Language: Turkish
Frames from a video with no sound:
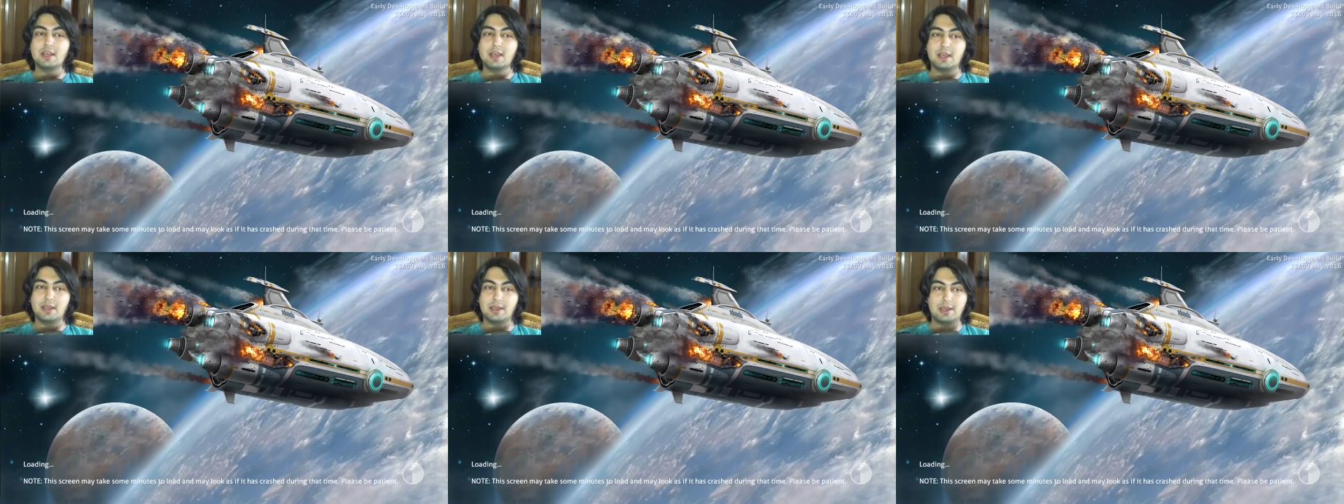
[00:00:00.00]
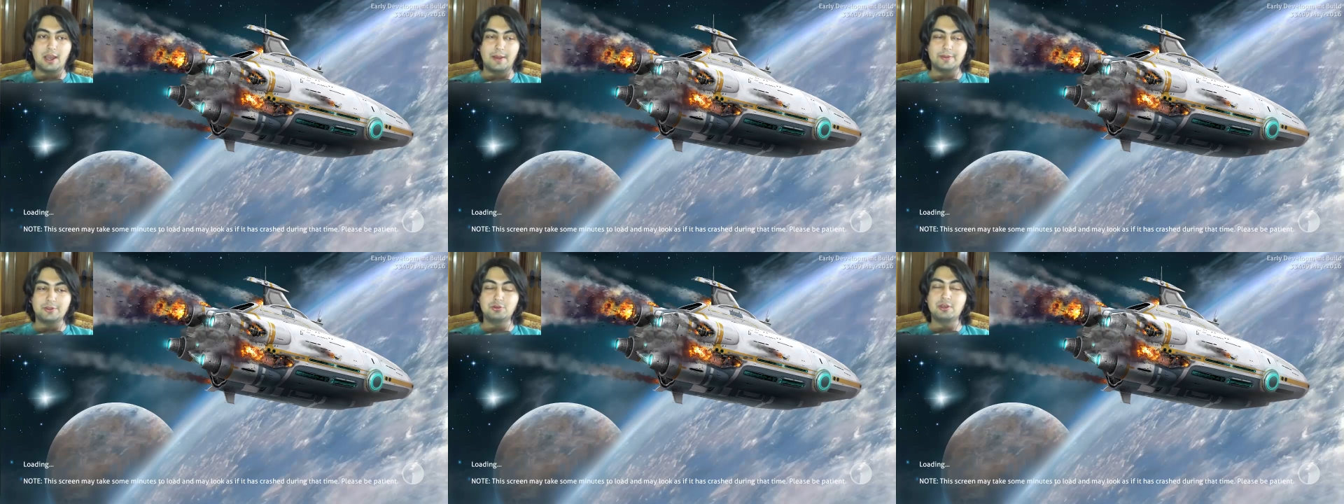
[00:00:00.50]
Ee, ama
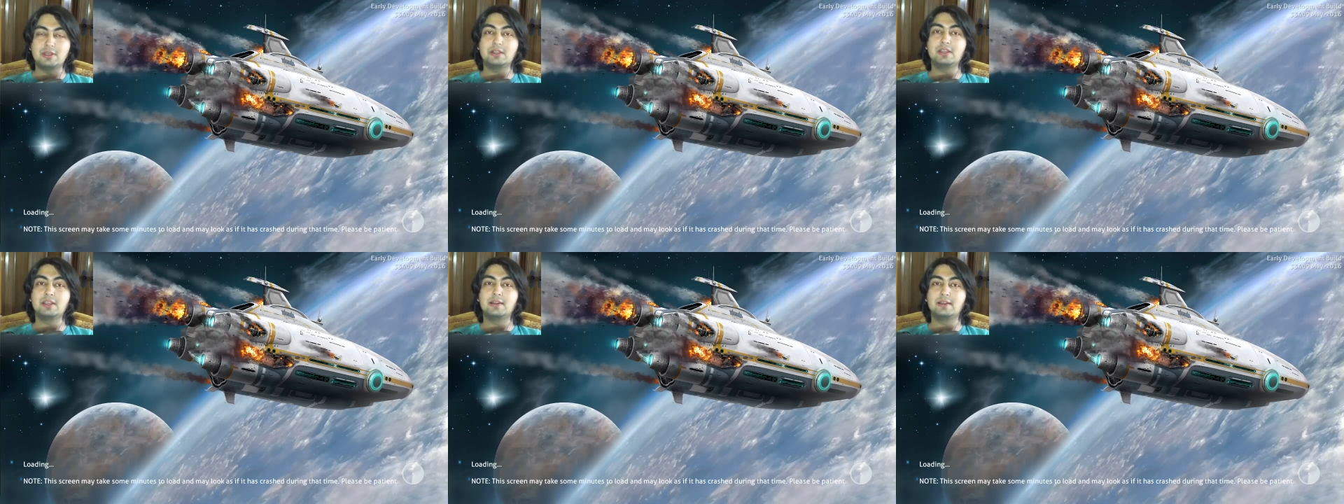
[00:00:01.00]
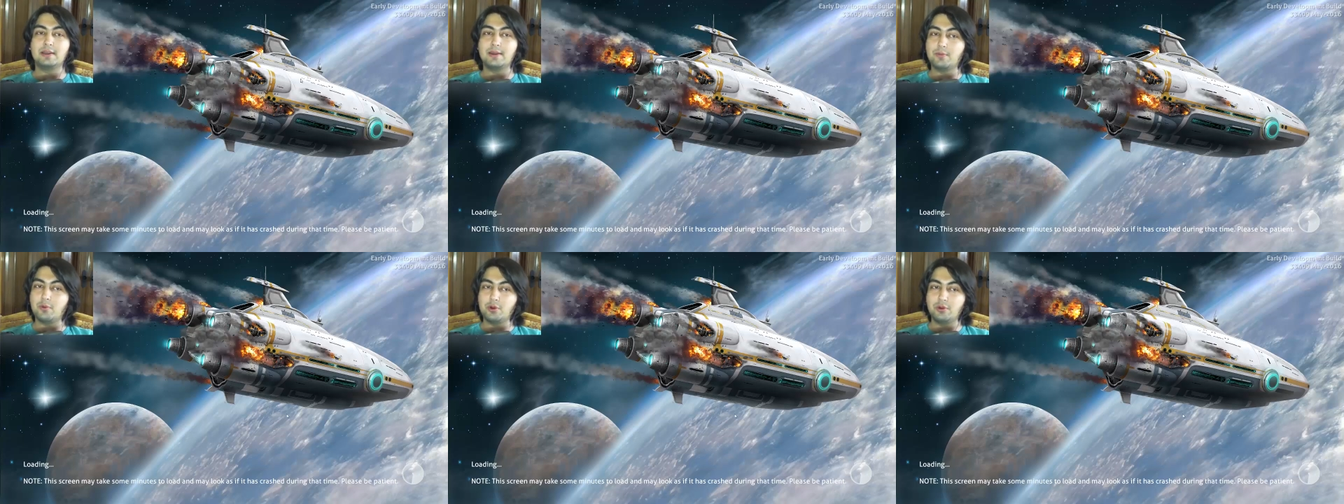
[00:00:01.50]
sürekli yenilenen bu
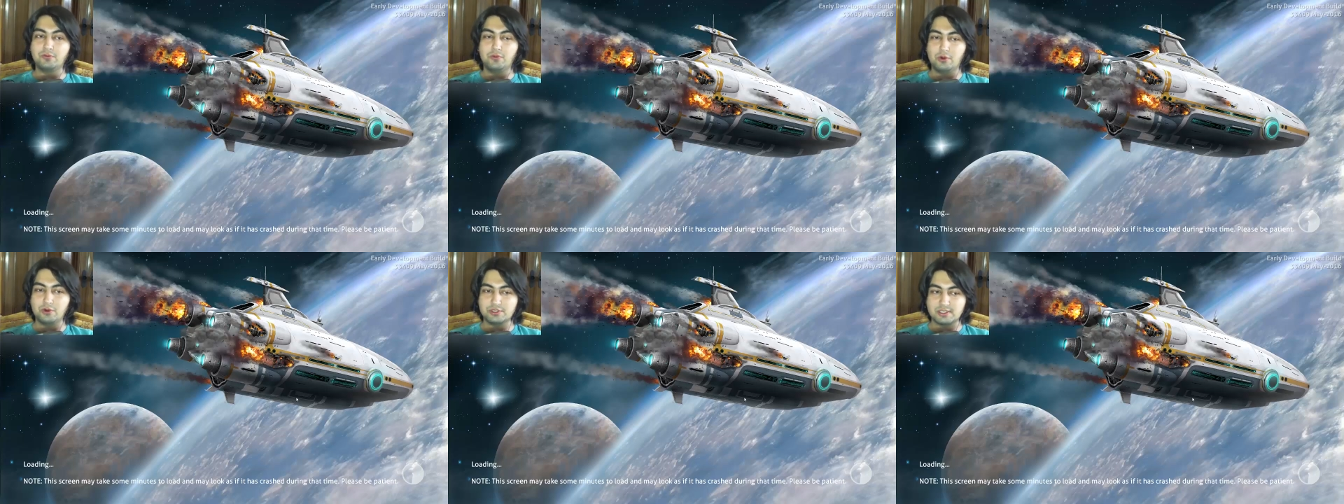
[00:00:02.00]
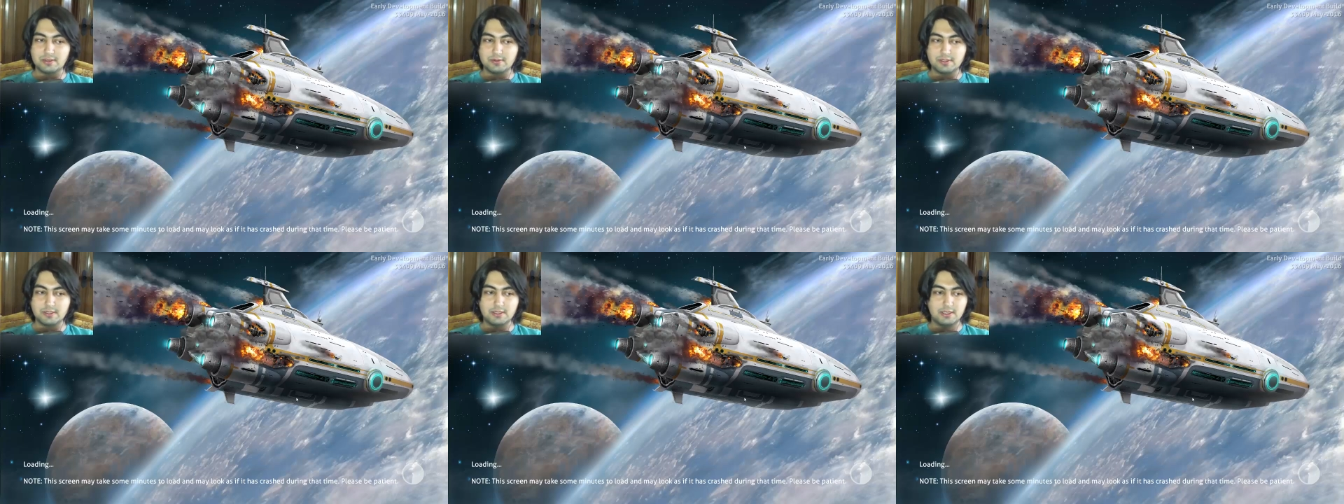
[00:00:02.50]
oyun Forest gibi.